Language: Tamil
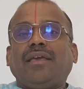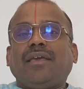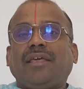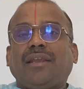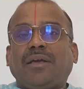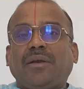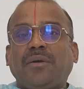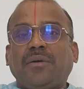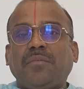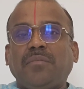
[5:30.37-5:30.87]

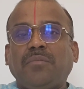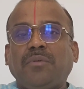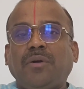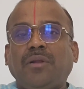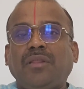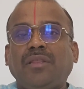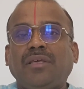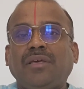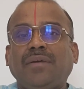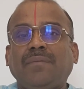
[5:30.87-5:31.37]
இறக்கும்
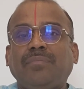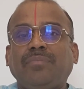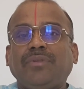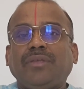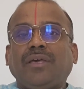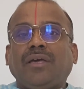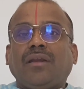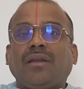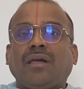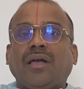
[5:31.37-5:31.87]
பொழுது
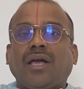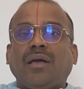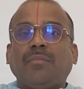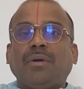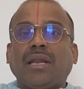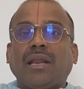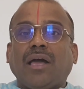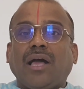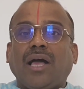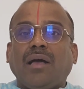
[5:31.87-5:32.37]

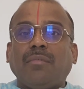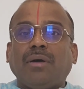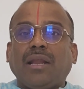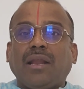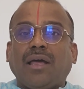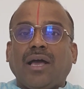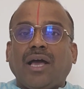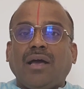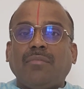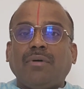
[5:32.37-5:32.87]
ராம ராம
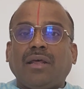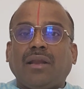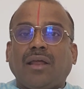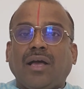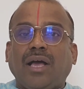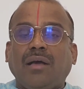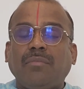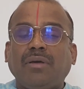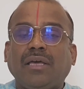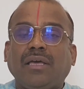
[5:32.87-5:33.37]
ராம
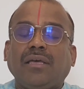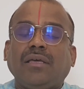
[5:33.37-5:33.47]
ராம